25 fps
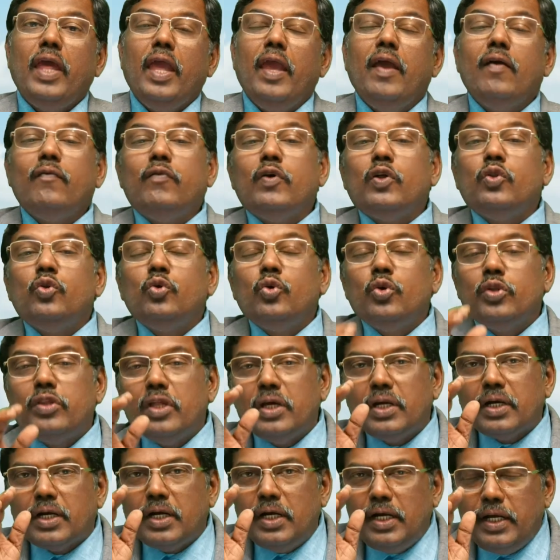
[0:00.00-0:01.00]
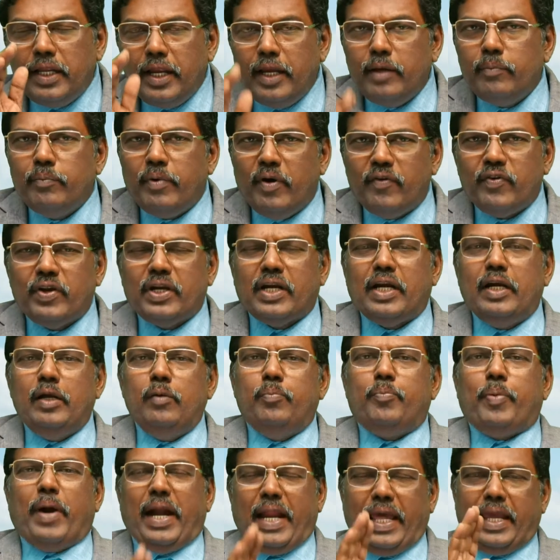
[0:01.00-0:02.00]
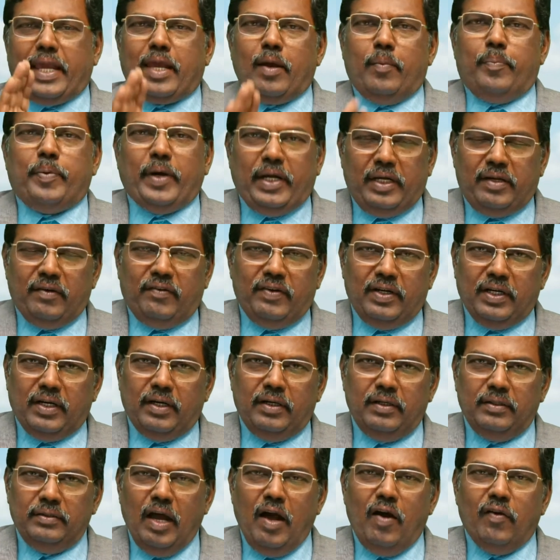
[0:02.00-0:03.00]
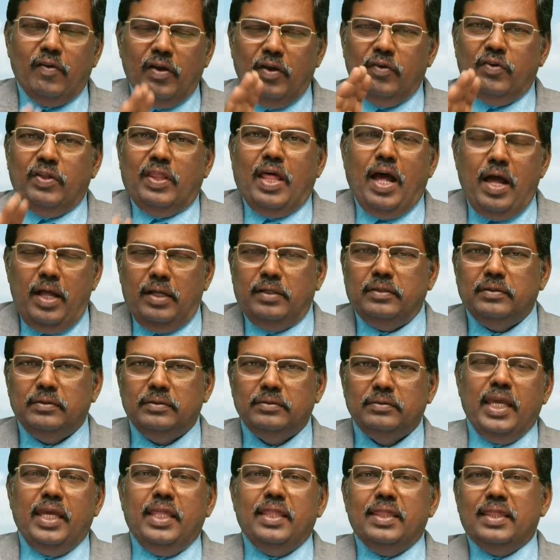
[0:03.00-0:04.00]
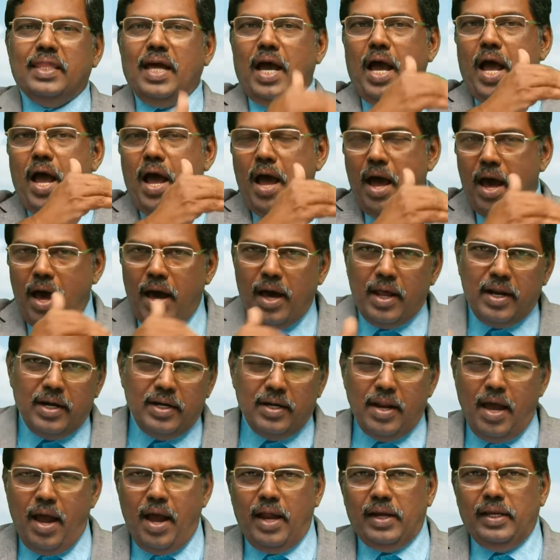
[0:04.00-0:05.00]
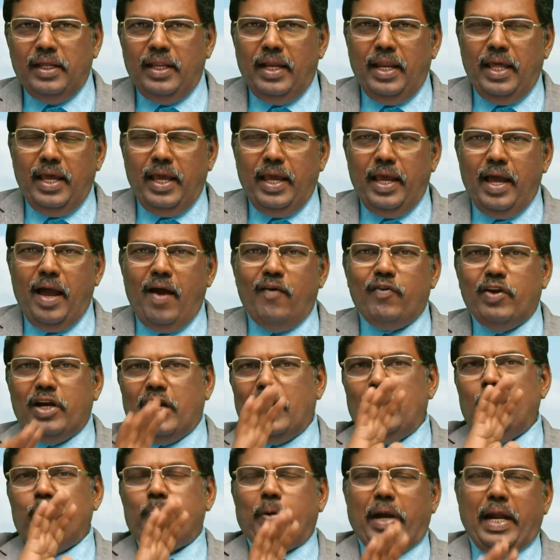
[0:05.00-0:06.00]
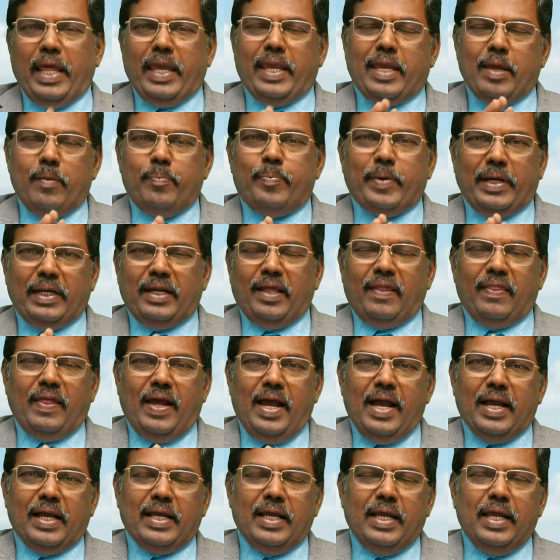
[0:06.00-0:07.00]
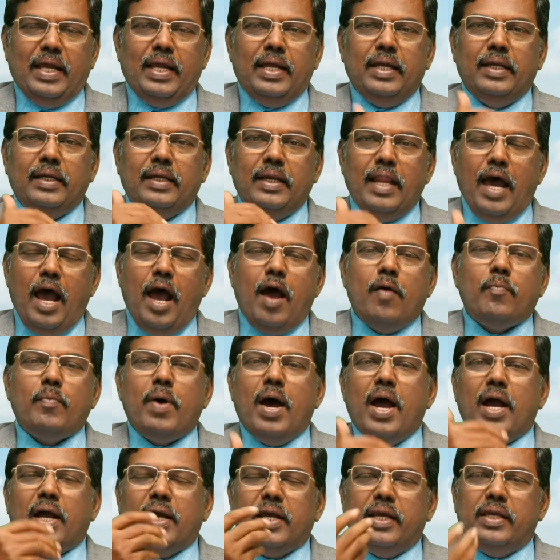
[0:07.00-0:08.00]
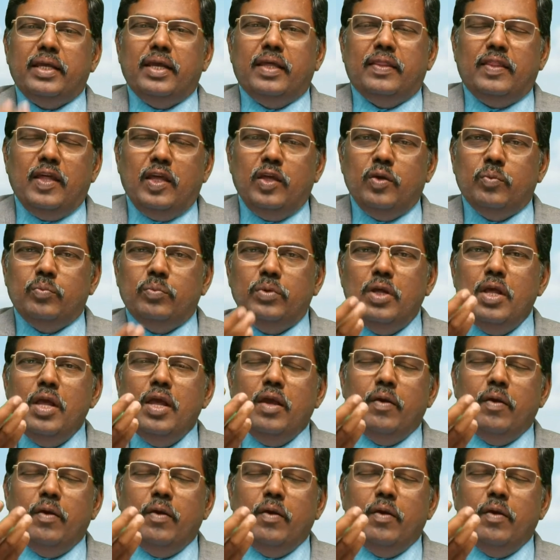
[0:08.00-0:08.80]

தேவதூதர்கள் என்பவர்கள் படைக்கப்பட்டவர்கள் அவ்வளவுதான் இந்த ஆறு நாளிலே அவர்கள் படைக்கப்பட்டதாக நாம எதையும்